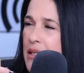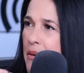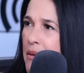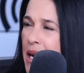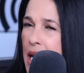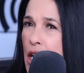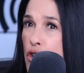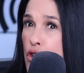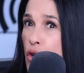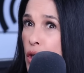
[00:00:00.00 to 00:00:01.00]
Saben que
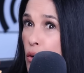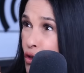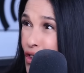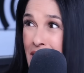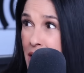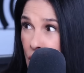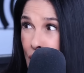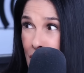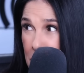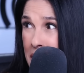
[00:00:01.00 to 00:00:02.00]
yo tengo un trayecto
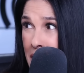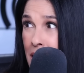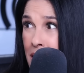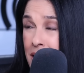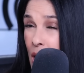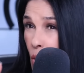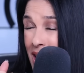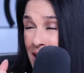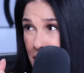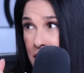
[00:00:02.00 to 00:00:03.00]
en las mañanas de
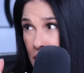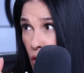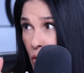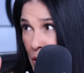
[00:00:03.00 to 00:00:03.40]
45